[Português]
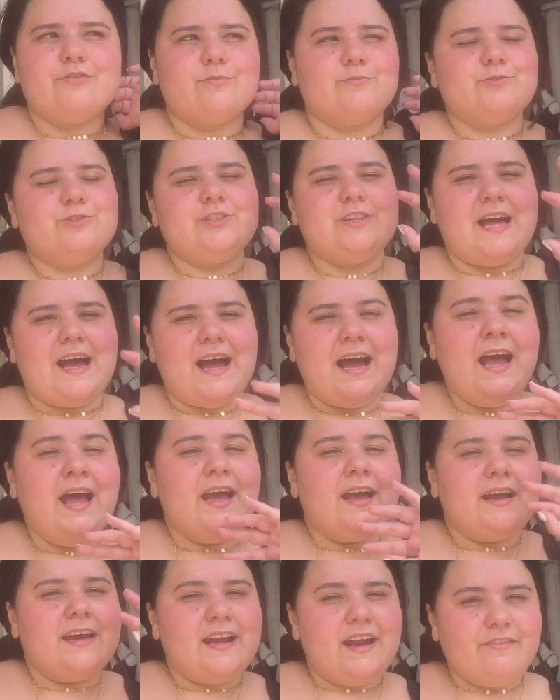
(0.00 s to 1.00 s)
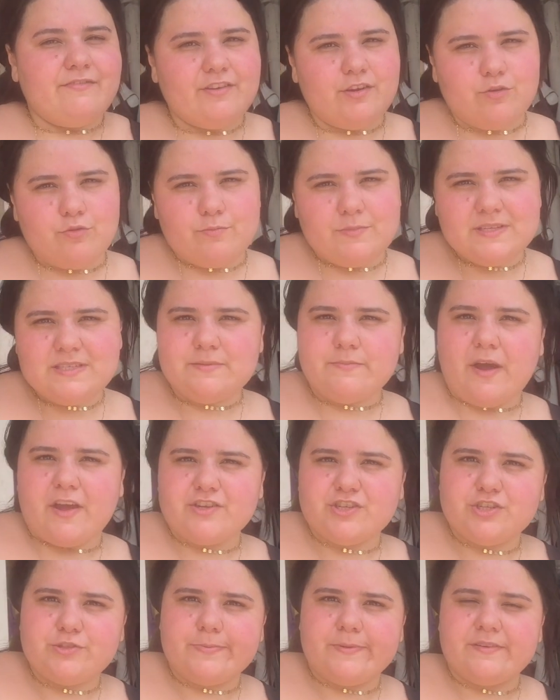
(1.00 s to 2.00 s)
Fomos lá, gravei algumas
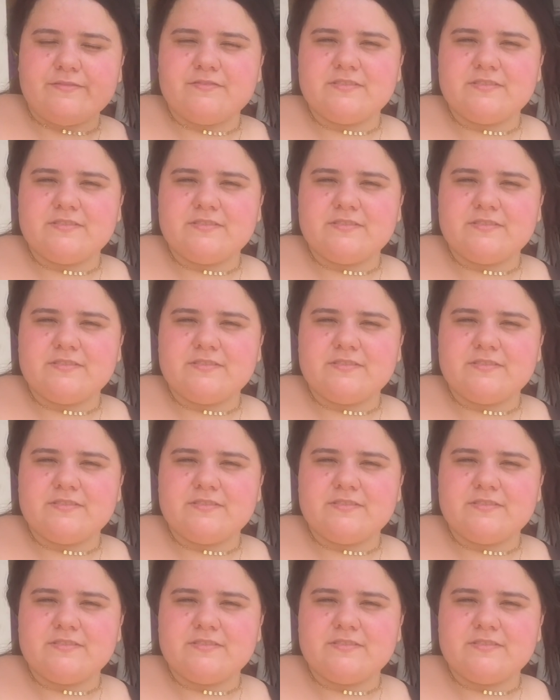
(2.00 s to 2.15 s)
imagens pra